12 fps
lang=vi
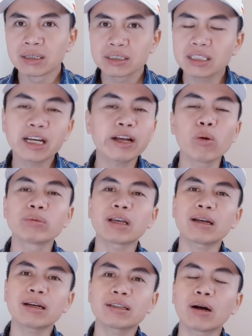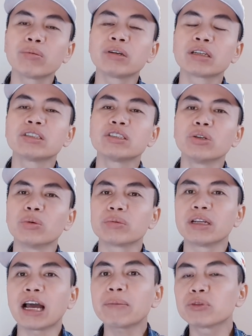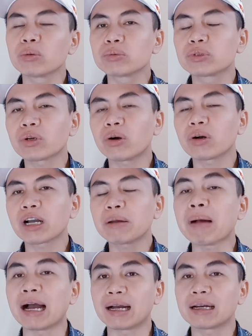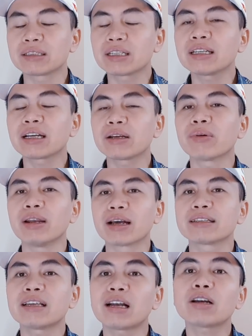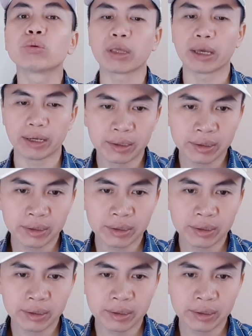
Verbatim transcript: chứ cái khung giá đất không được sử dụng để áp dụng cho cái bảng cái cái gọi là cái giá đất cụ thể